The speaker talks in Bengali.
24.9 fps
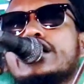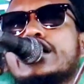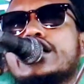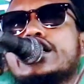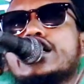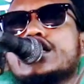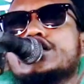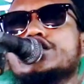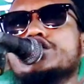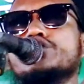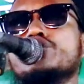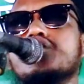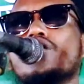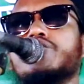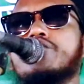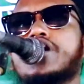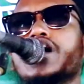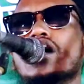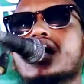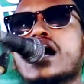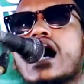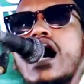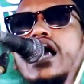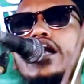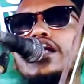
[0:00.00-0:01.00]
এটা ছিল
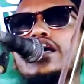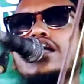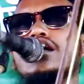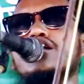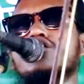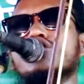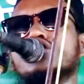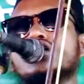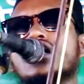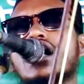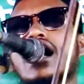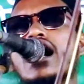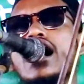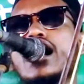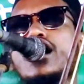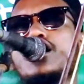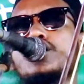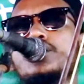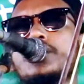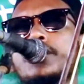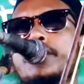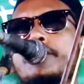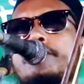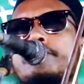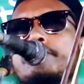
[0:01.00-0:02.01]
আমার গানের কথা
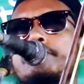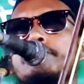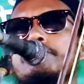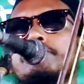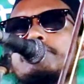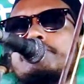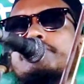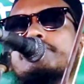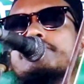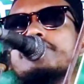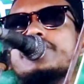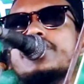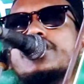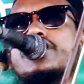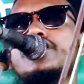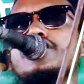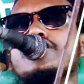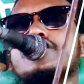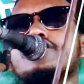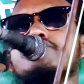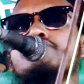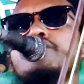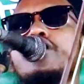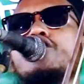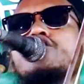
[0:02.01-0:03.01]

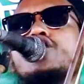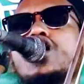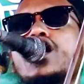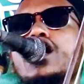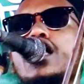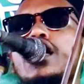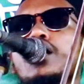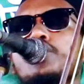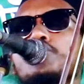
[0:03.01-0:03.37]
মাওলানা